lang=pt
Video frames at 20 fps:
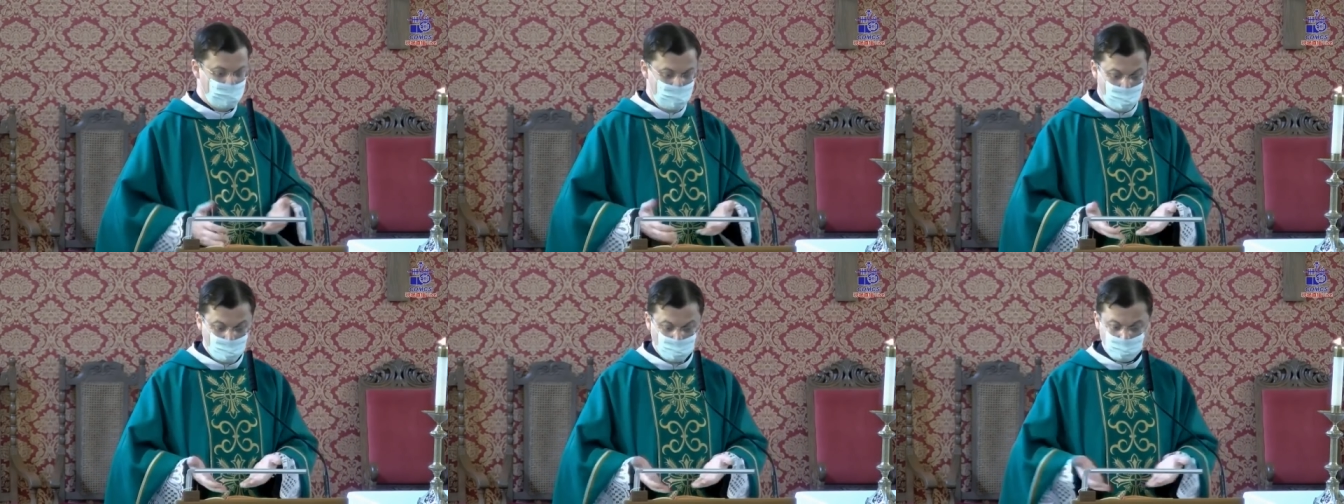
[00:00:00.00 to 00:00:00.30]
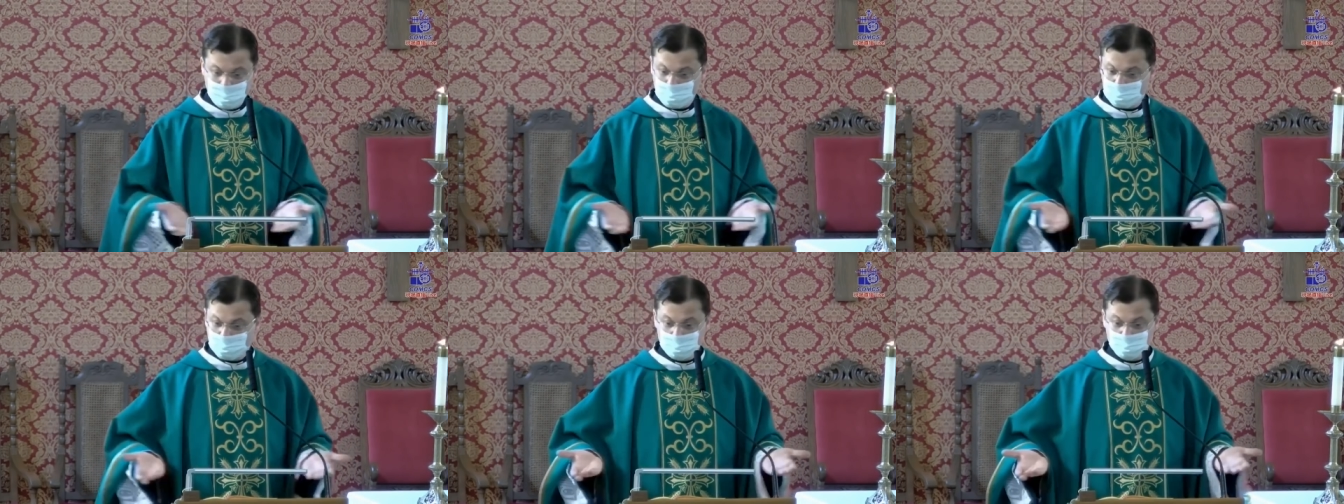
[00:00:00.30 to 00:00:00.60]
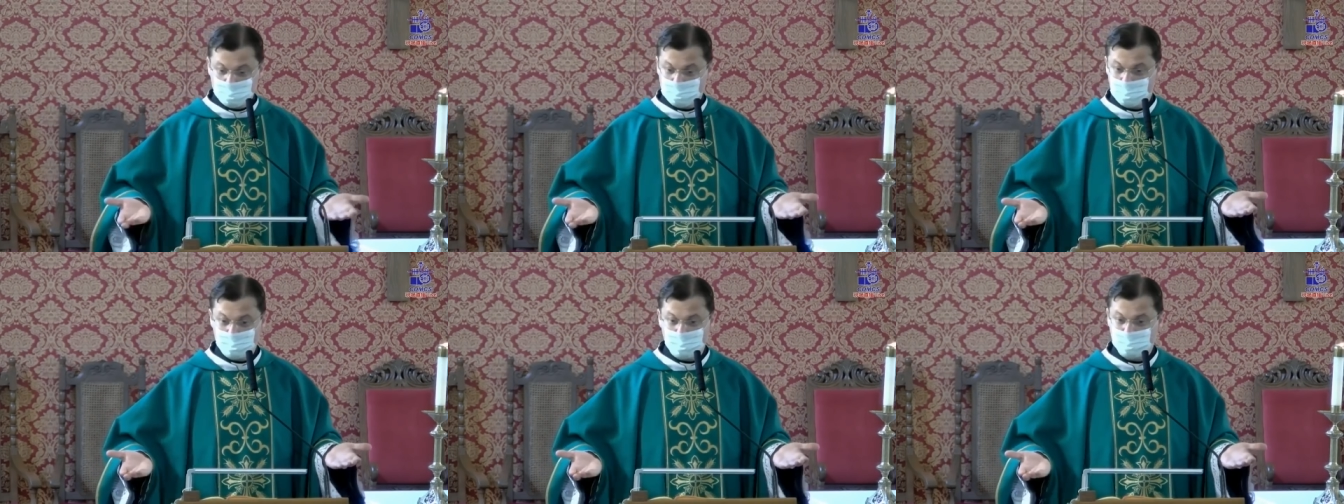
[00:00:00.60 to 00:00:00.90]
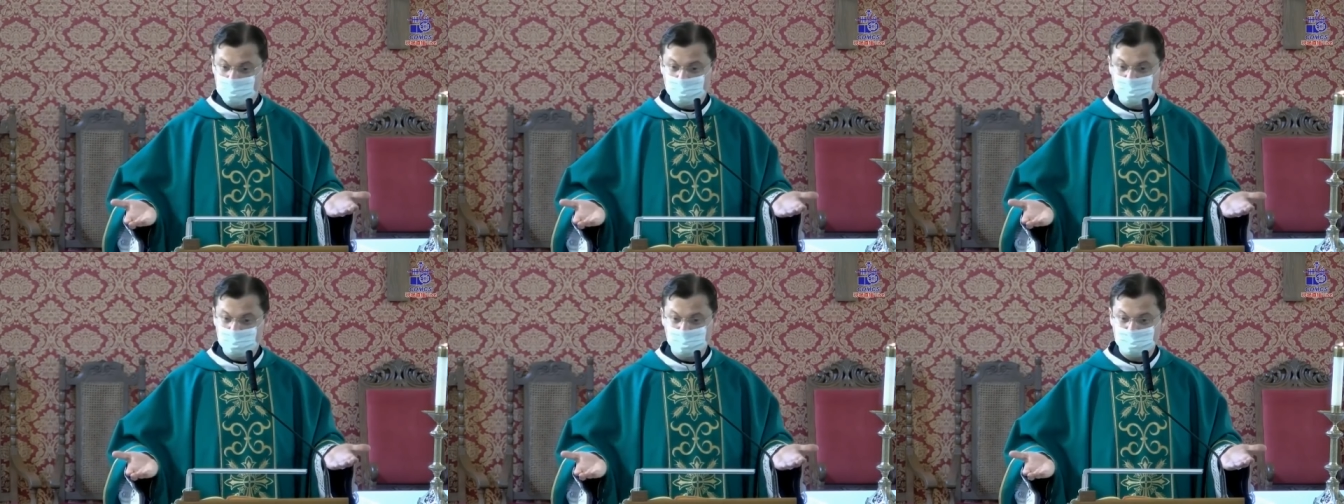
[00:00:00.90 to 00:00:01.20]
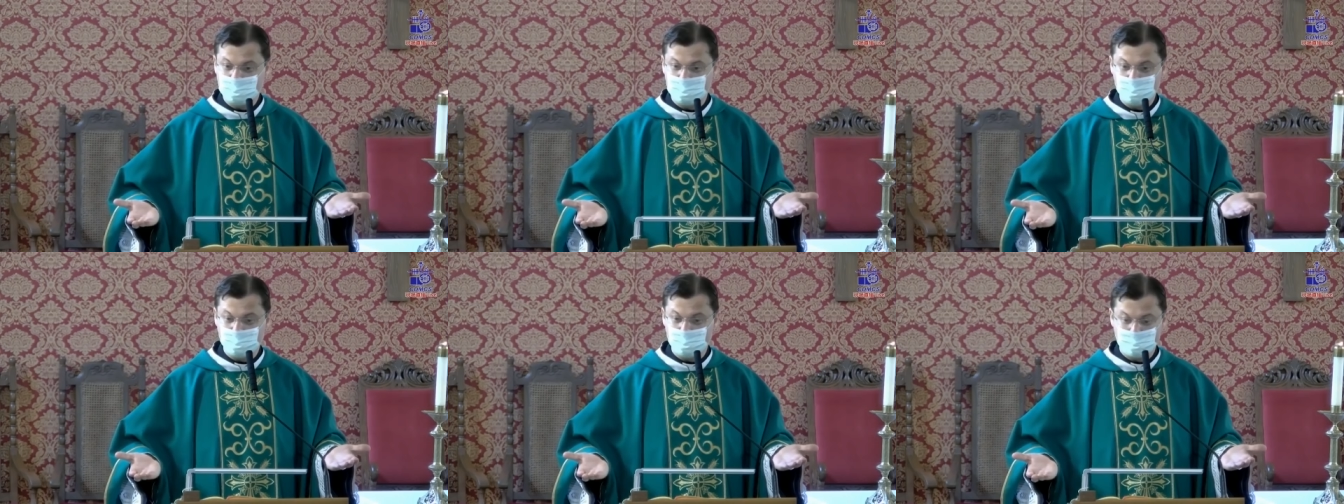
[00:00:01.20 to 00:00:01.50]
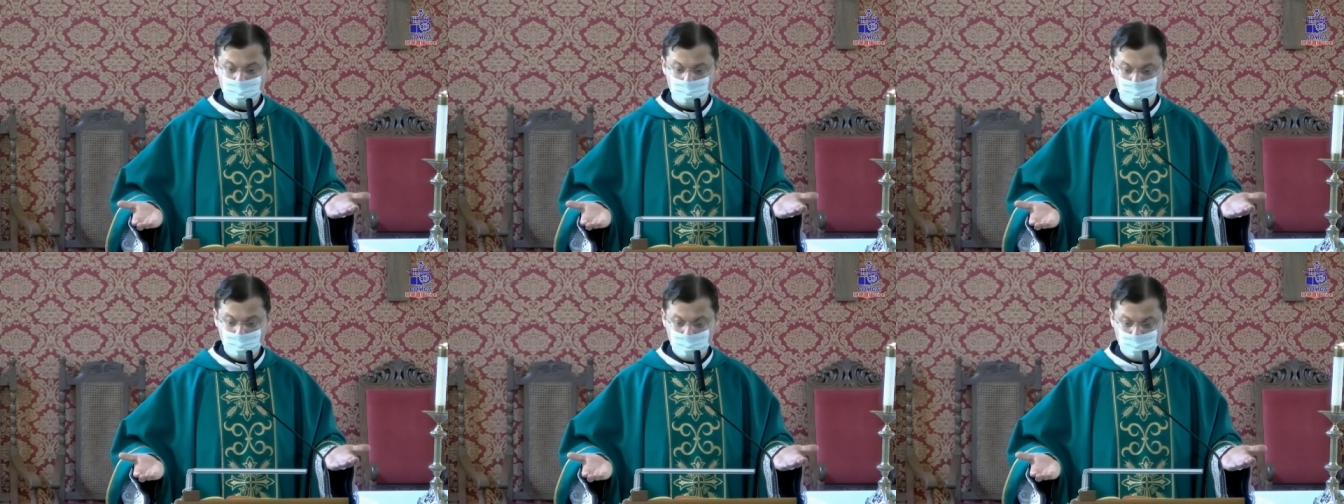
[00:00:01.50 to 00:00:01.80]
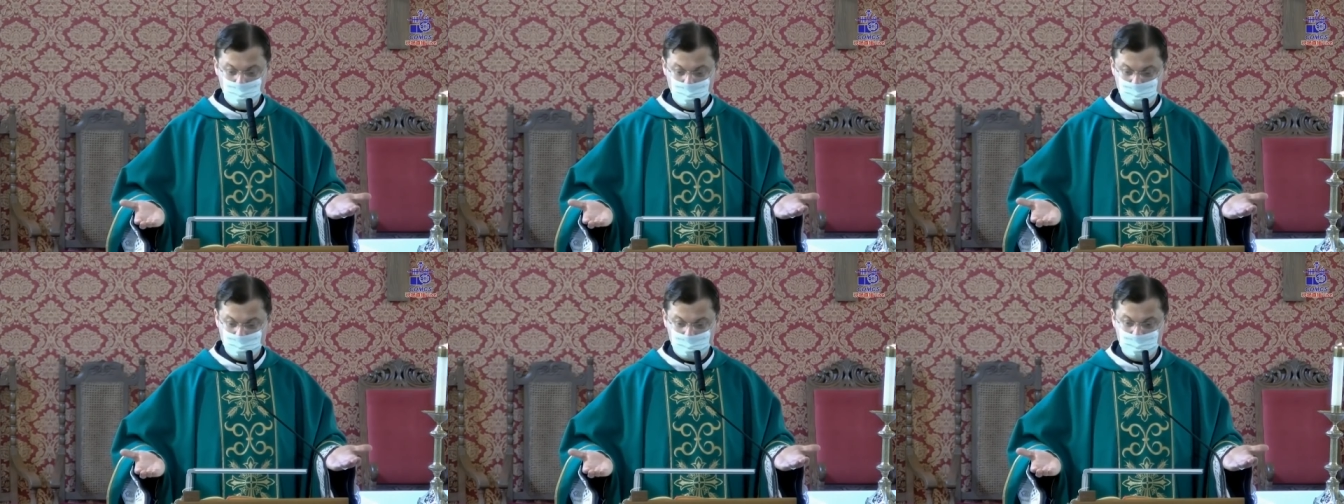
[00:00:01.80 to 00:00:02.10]
É o texto de capítulo 6, o
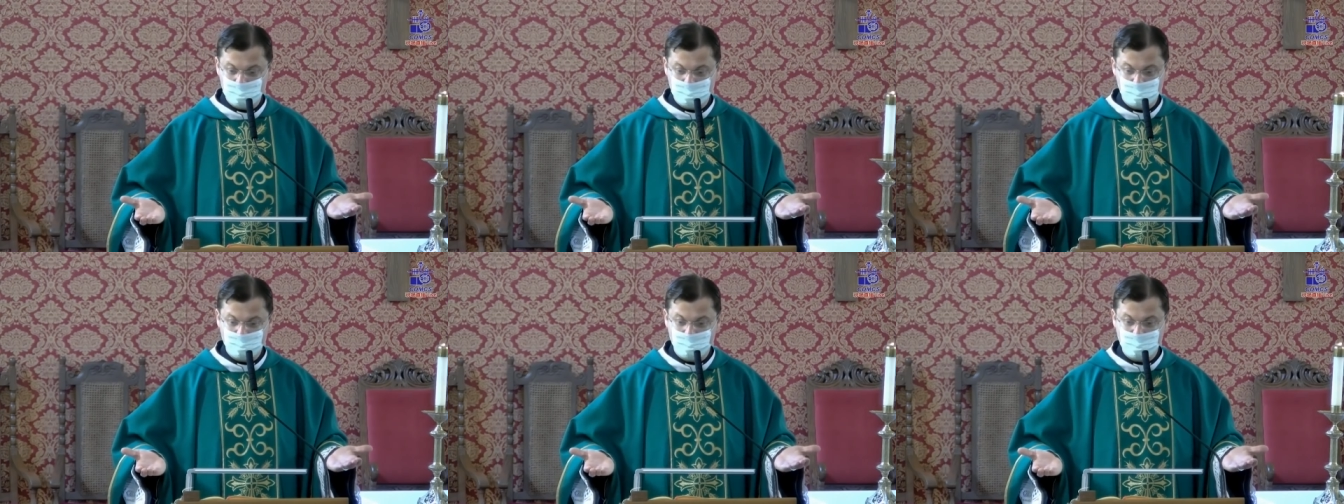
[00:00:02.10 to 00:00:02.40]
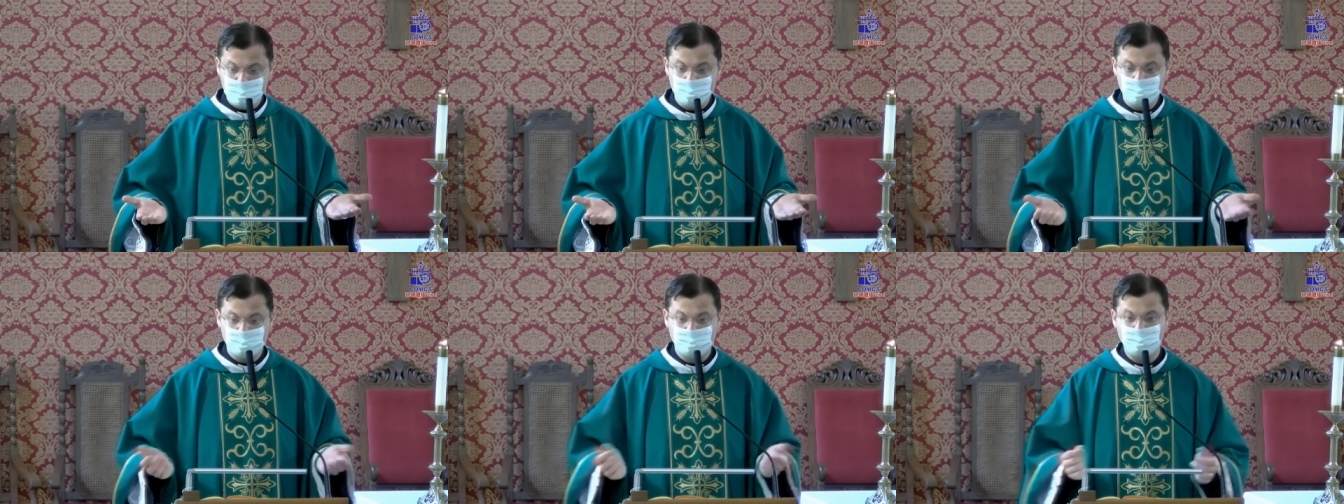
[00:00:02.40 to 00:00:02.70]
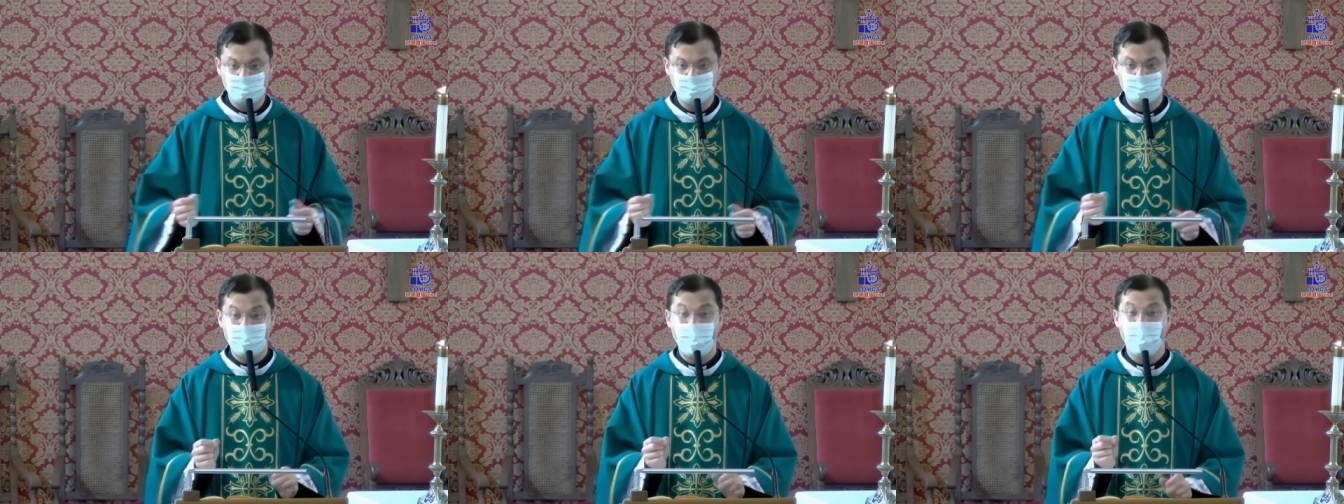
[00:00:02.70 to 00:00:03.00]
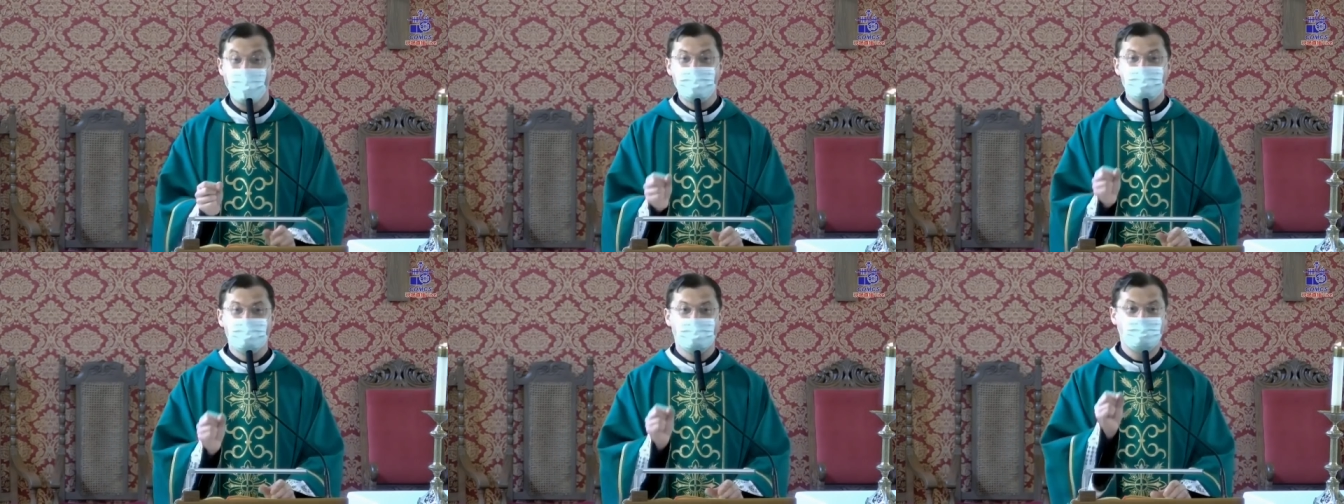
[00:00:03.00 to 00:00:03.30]
capítulo 6 que vai nos dizer,